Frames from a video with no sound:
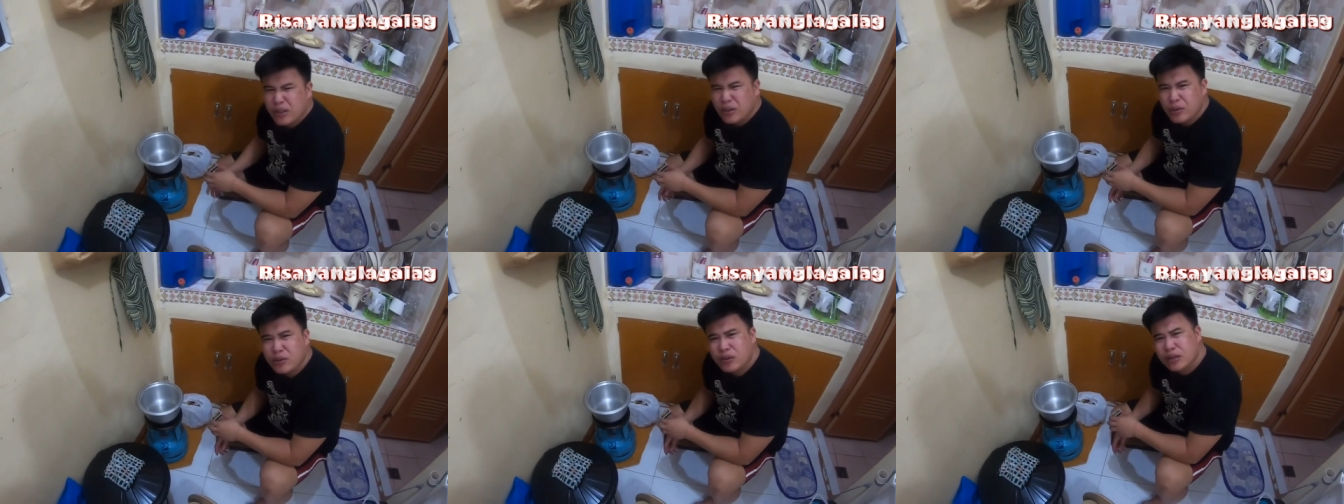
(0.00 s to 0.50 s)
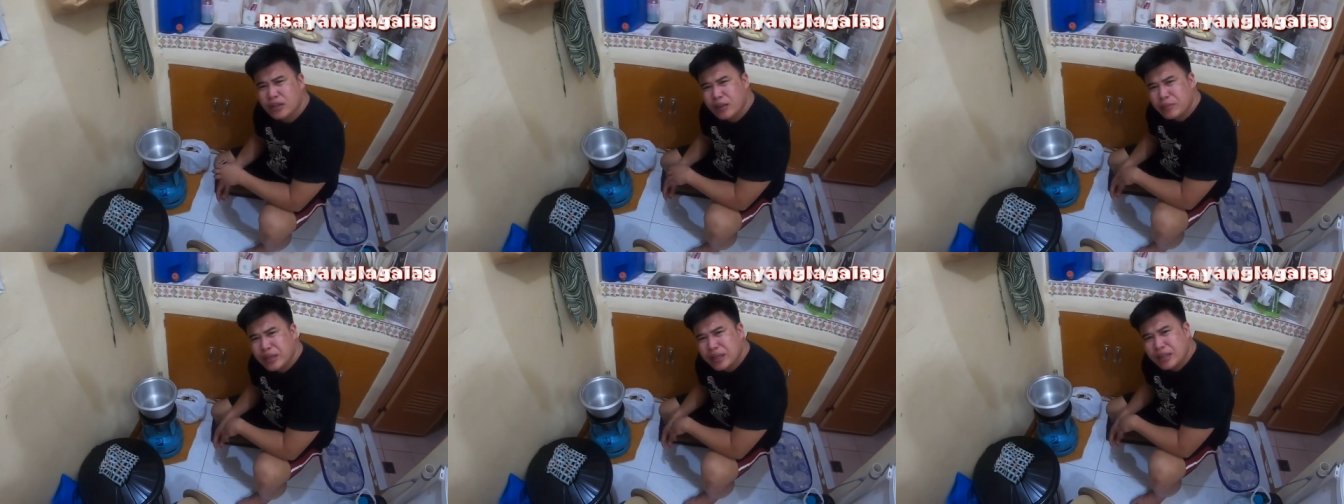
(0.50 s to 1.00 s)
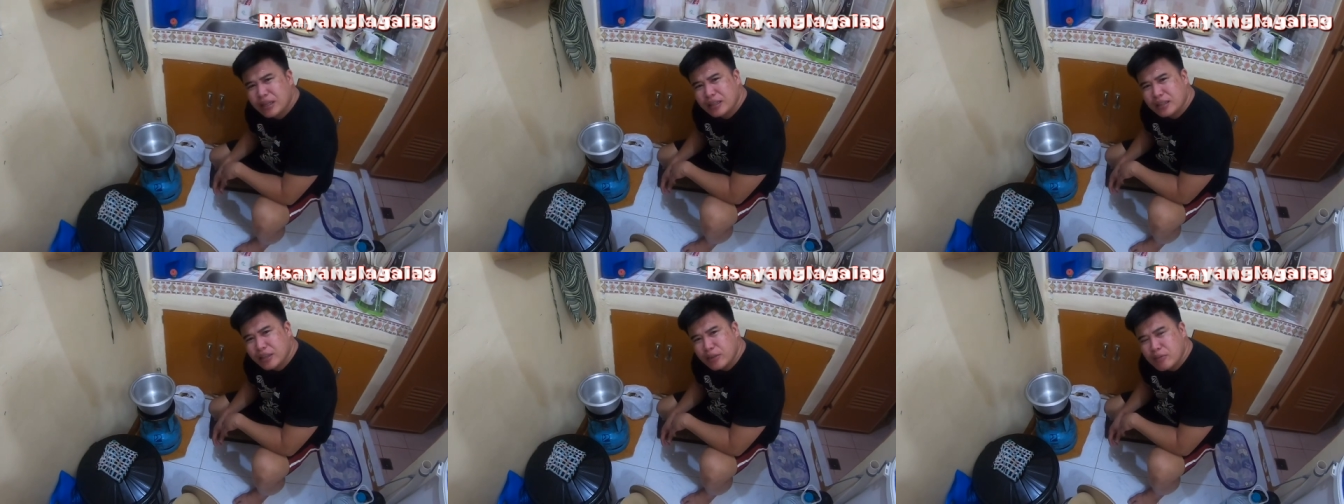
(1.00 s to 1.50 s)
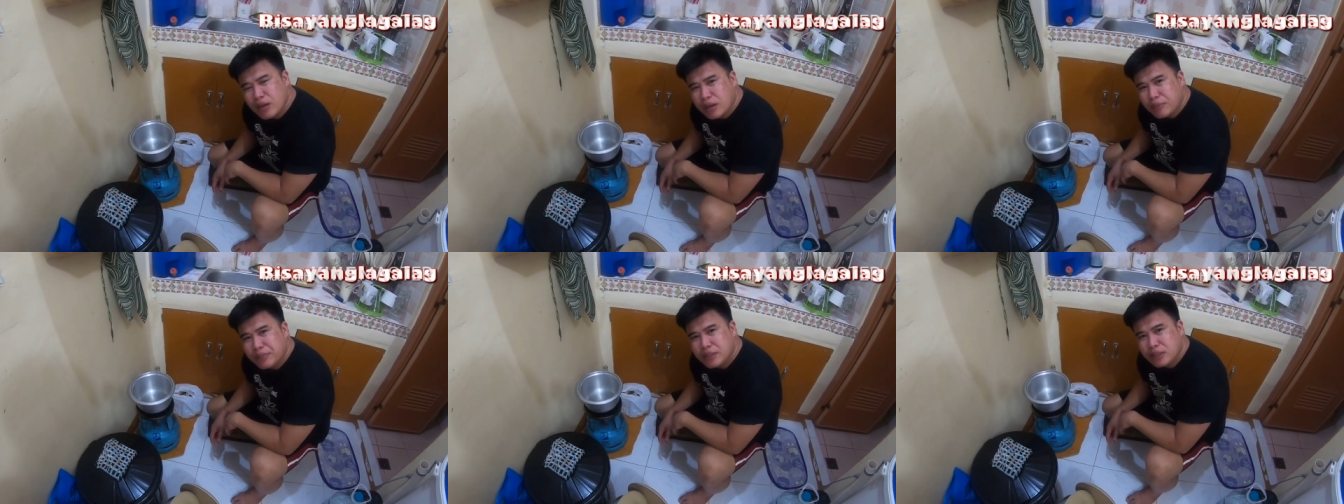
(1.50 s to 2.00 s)
Huh, grabe ang init ngayon mga
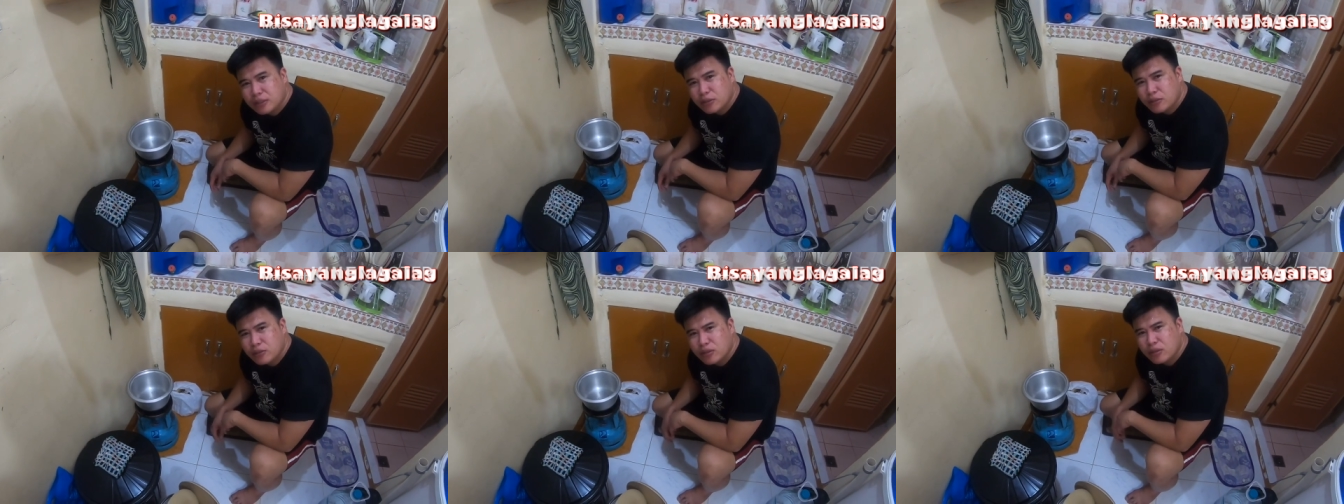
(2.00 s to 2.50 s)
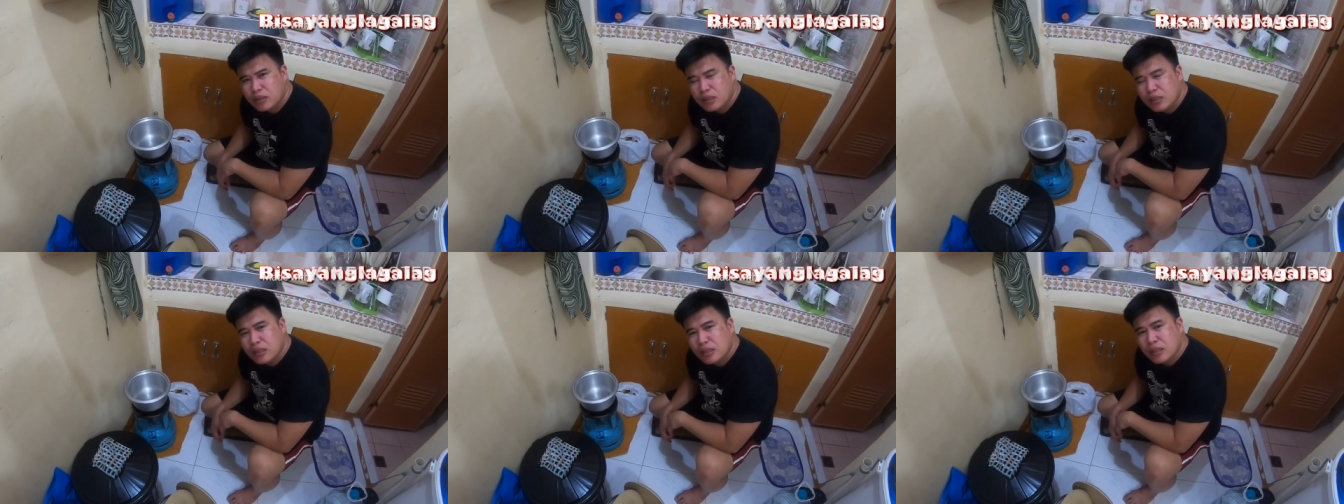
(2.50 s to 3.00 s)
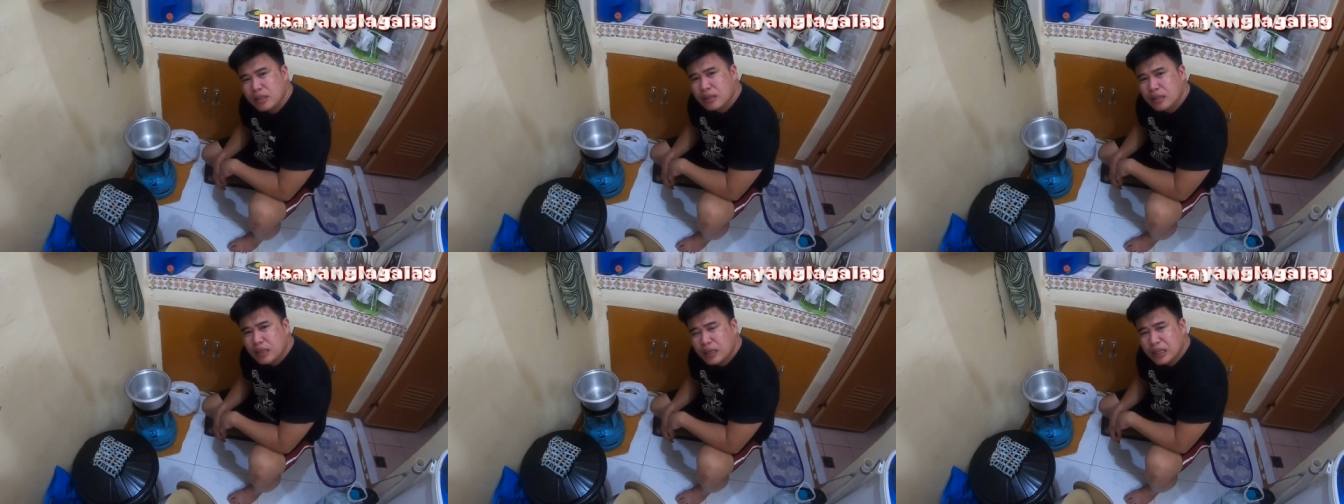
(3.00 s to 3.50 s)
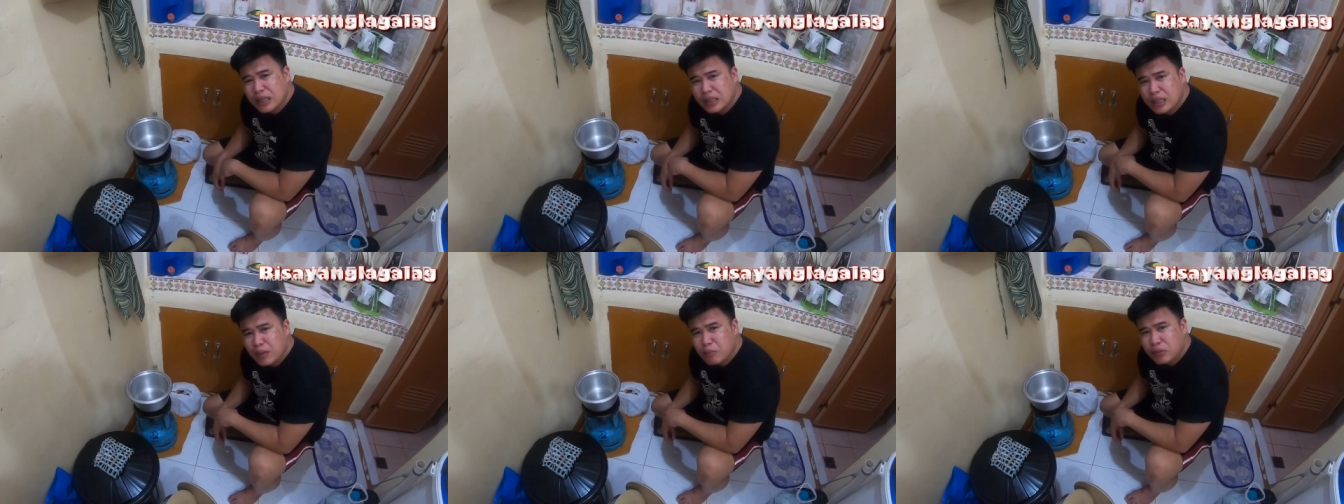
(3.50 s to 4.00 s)
kapadyak, no? Ang init,
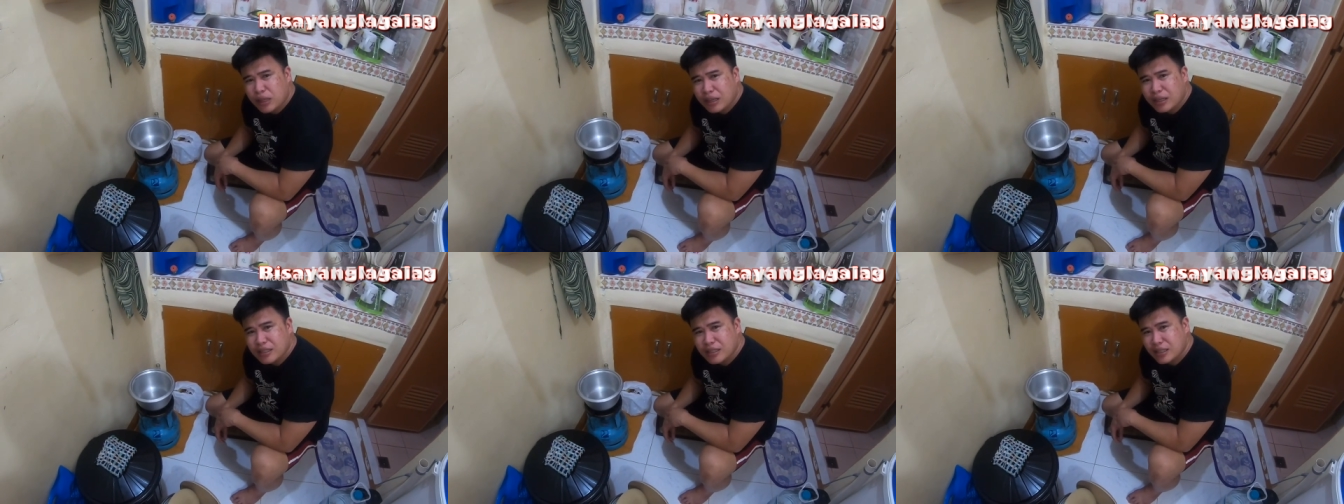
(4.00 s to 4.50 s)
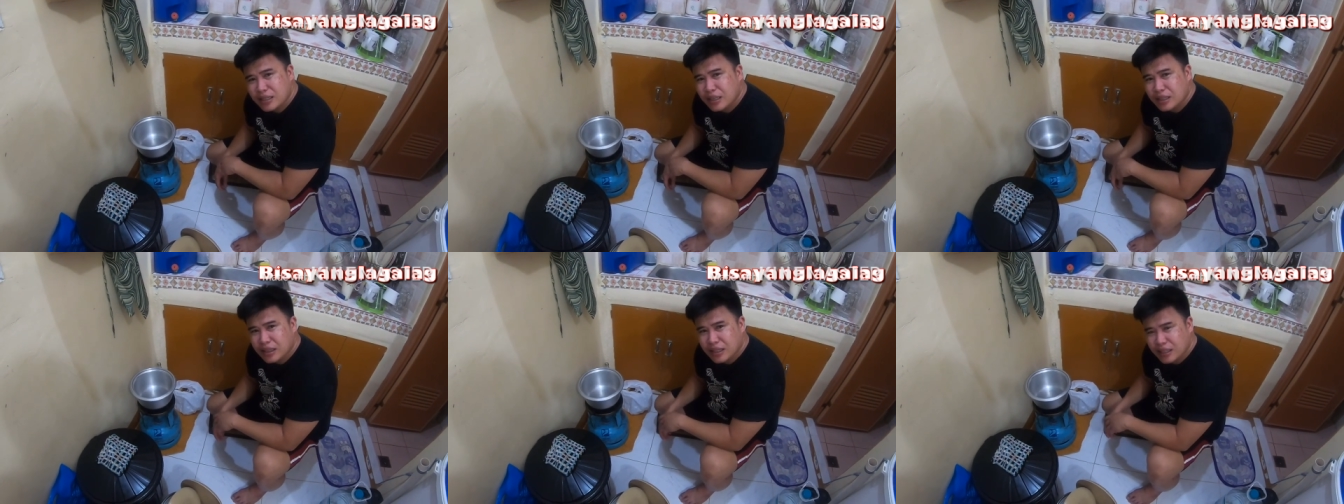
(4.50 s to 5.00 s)
abot hanggang singit.